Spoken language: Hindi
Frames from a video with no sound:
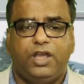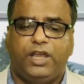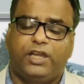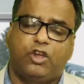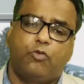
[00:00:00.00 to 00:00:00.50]

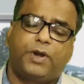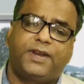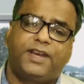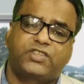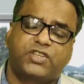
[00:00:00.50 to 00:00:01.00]
इनके ऊपर
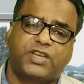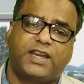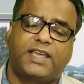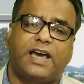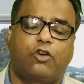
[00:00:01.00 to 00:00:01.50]

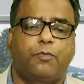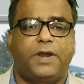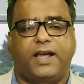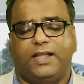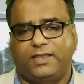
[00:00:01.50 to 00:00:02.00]
भ्रष्टाचार के आरोप
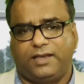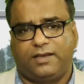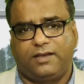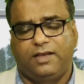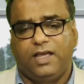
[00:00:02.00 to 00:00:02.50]
लगाते
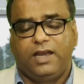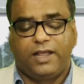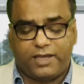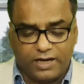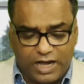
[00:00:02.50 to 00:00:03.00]
हैं
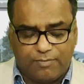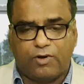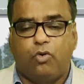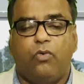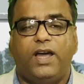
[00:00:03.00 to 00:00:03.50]
लेकिन अब
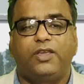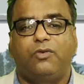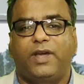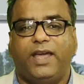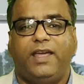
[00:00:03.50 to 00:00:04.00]
हुआ
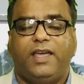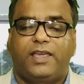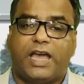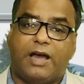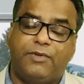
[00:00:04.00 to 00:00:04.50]
यूं है
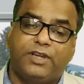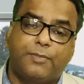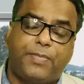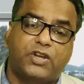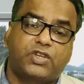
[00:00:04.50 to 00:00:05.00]
कि अब इनके
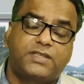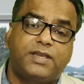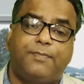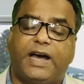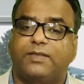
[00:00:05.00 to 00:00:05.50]
पक्ष की
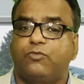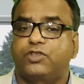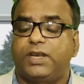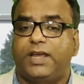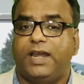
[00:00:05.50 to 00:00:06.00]
सी बात मुंह
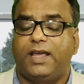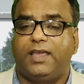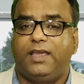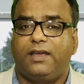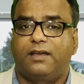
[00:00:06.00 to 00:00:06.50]
से निकल
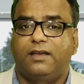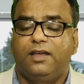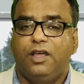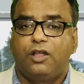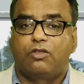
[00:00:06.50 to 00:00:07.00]
गई है
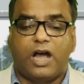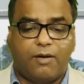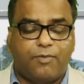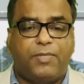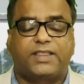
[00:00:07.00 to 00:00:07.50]
तो
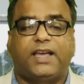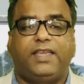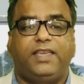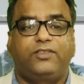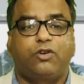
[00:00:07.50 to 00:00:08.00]
अब
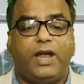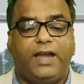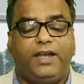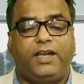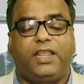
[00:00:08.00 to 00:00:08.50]
बताइए जो
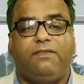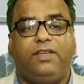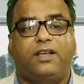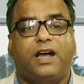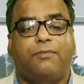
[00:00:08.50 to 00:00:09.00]

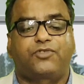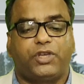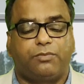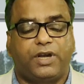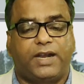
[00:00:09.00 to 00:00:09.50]
एनडीटीवी का
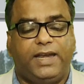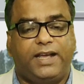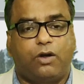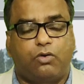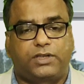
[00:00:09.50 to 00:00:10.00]
अडानी
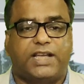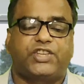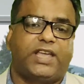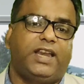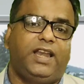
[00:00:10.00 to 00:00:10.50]
का खुद का
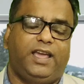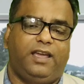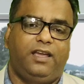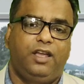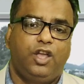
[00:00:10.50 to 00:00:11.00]
चैनल
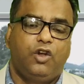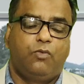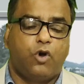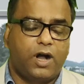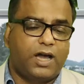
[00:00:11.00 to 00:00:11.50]
है
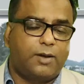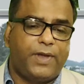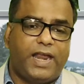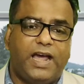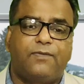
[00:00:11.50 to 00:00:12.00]
वो अगर
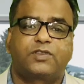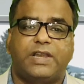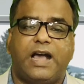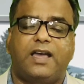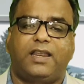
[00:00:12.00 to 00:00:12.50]
बहला
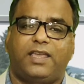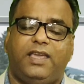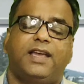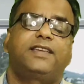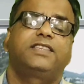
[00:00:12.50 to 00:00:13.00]
फुसला करके
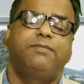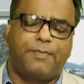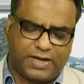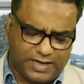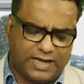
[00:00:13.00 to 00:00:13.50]
या किसी भी
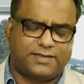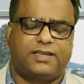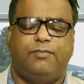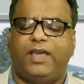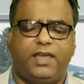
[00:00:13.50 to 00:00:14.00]
प्रकार
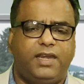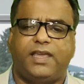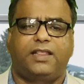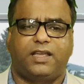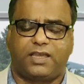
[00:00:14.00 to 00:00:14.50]
से मैं ये नहीं
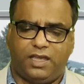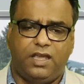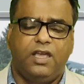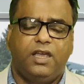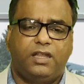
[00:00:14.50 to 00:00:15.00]
कहता कि
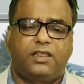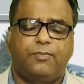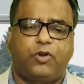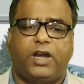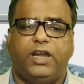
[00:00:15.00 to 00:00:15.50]
इतने
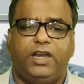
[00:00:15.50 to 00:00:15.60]
पुराने